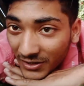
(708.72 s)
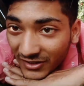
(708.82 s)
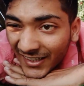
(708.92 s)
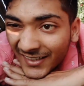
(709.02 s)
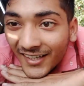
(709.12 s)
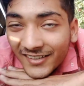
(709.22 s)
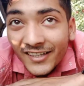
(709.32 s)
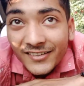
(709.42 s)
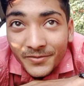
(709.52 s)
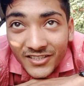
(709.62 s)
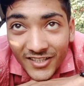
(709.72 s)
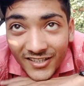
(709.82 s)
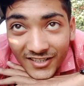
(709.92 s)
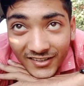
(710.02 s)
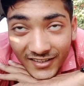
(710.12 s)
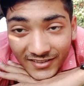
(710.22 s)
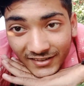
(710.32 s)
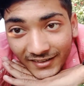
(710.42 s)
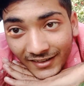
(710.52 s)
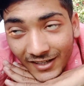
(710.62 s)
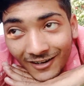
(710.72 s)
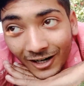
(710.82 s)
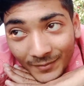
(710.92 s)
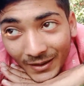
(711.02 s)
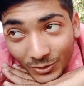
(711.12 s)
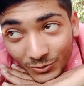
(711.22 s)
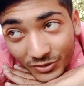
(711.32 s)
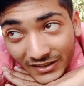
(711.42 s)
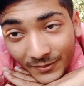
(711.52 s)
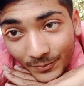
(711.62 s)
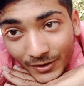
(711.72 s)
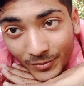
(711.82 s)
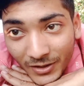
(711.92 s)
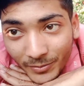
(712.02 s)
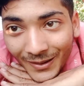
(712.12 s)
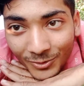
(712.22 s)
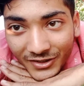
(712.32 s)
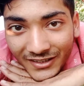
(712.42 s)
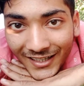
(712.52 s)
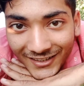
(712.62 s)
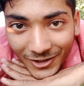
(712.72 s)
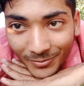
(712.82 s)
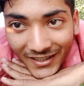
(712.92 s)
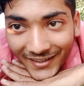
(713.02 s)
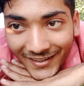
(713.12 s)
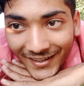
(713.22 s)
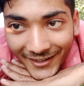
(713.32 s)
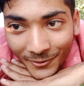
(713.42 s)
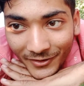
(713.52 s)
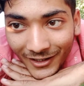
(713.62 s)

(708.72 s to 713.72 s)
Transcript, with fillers: और मैं थक गया था यार तब से चल चल के इसीलिए और मैं आपको दूसरा पब्लिक भी आपको दिखा देता हूँ मैं अकेला नहीं हूँ